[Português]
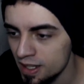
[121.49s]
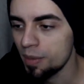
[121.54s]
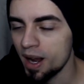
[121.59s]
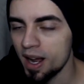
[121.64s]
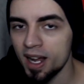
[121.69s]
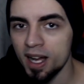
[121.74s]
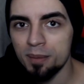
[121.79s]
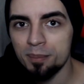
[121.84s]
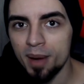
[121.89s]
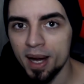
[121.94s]
para
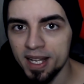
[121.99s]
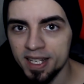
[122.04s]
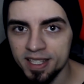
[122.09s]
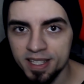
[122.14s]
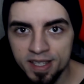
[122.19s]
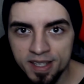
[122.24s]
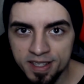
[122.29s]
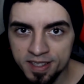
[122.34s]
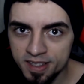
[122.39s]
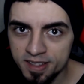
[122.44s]
acabar em
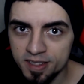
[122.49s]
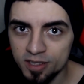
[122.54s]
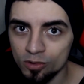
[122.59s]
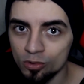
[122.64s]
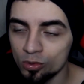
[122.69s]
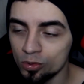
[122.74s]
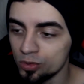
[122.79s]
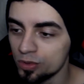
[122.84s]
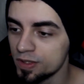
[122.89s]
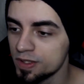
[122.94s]
15
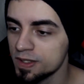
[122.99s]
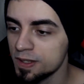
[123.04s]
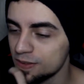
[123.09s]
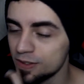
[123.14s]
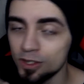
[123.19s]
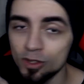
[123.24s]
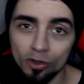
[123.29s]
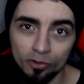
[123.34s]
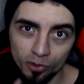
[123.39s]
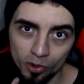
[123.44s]
segundos,
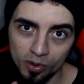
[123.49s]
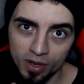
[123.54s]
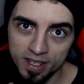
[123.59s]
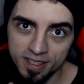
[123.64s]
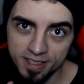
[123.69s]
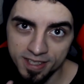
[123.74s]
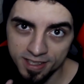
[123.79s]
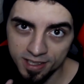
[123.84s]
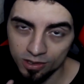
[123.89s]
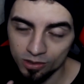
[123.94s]
que não foi o caso
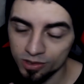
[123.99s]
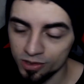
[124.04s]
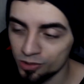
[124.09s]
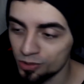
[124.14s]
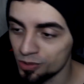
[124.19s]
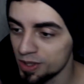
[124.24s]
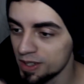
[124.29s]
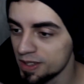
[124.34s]
dessa luta do